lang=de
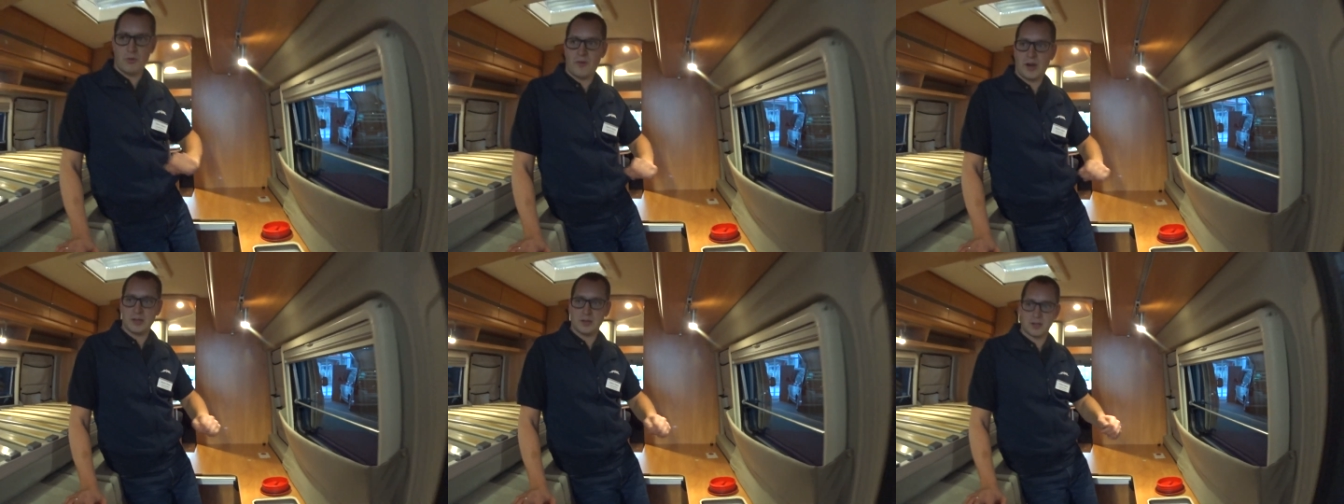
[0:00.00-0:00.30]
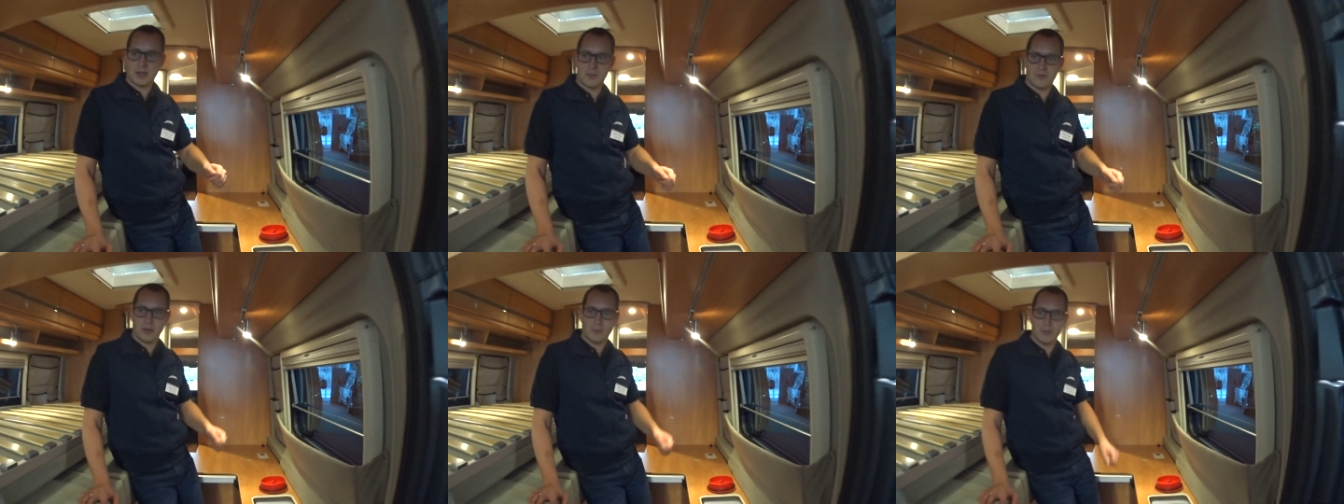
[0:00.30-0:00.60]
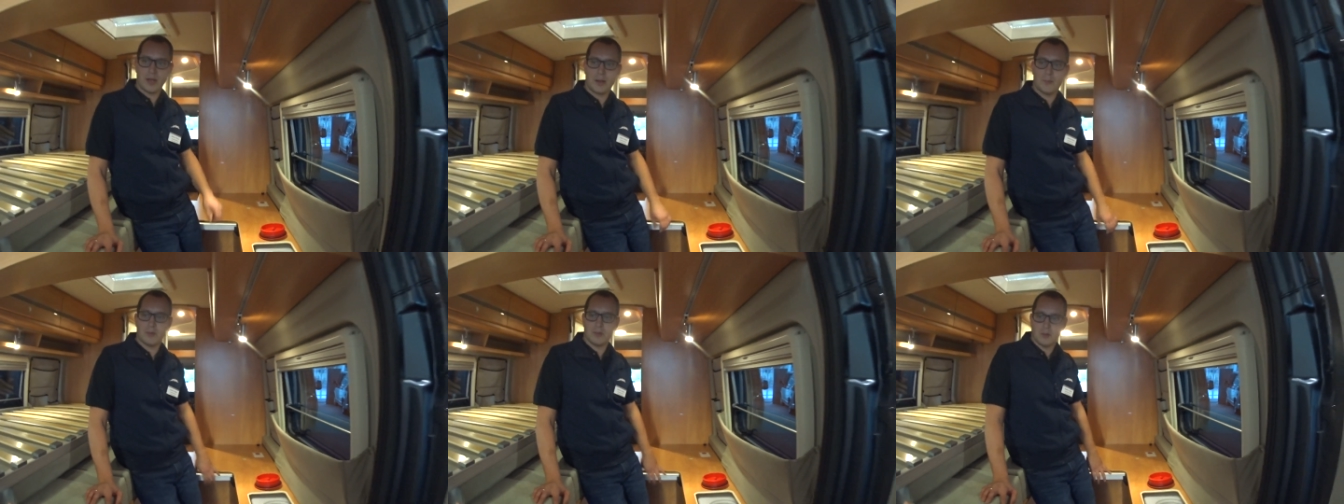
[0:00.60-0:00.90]
wir weitergehen, weil
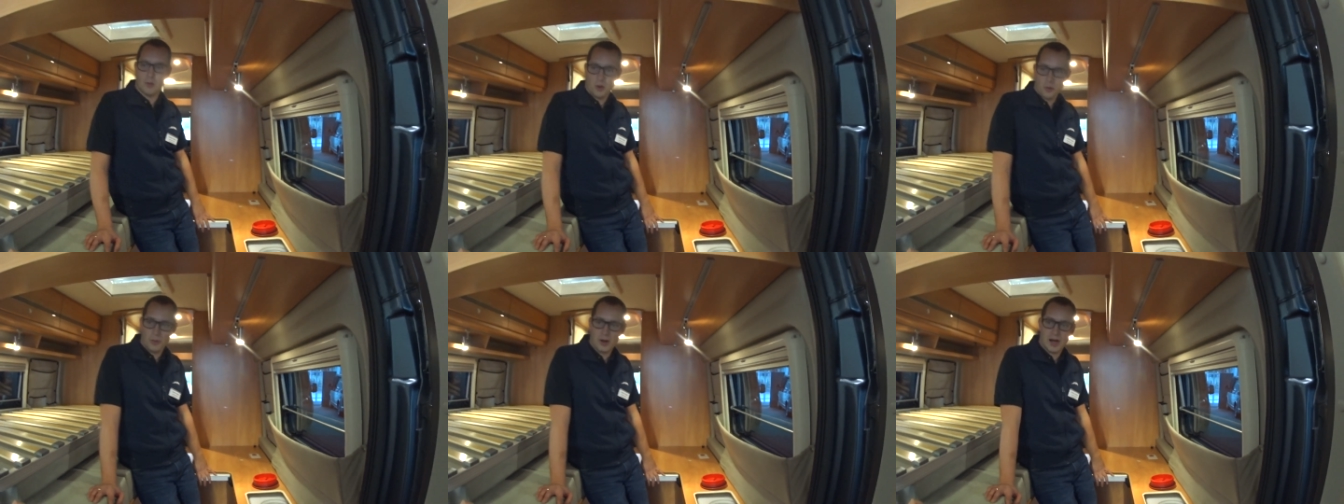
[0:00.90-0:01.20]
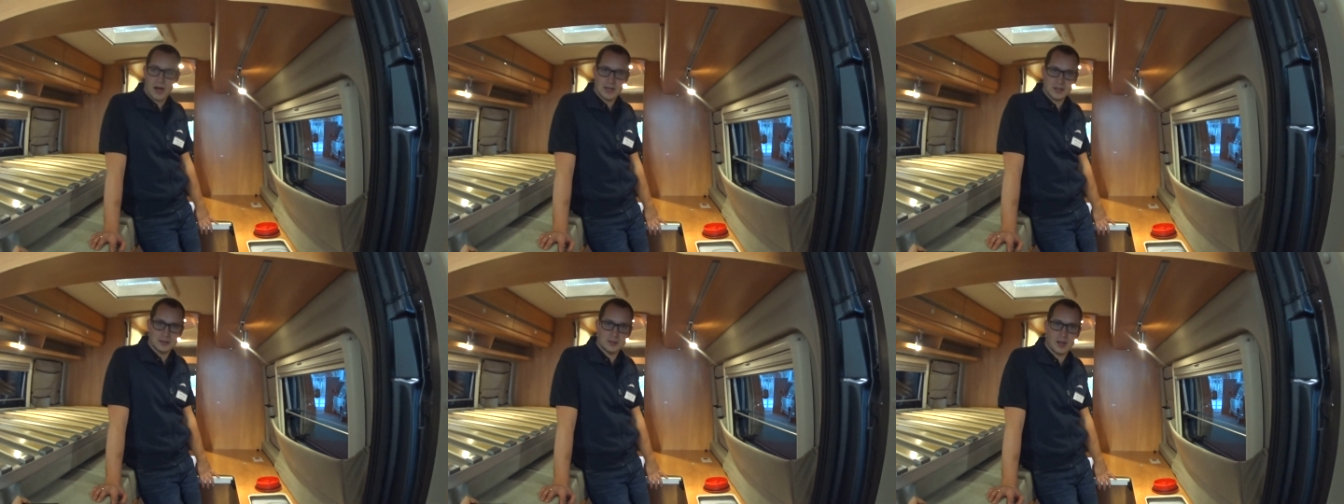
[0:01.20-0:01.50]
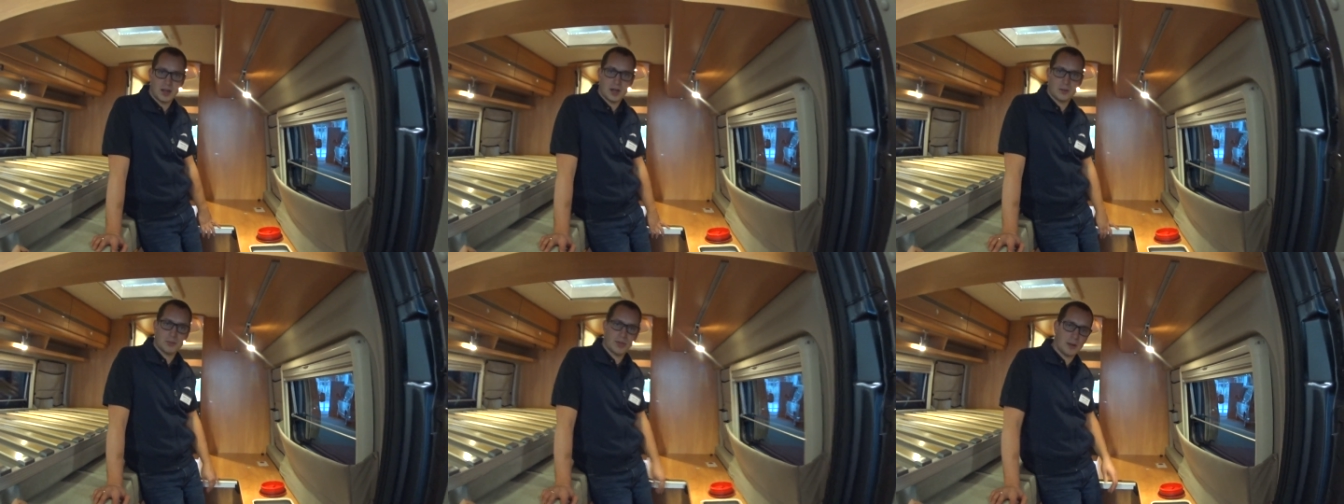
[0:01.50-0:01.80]
wir haben nochmal einen Tank,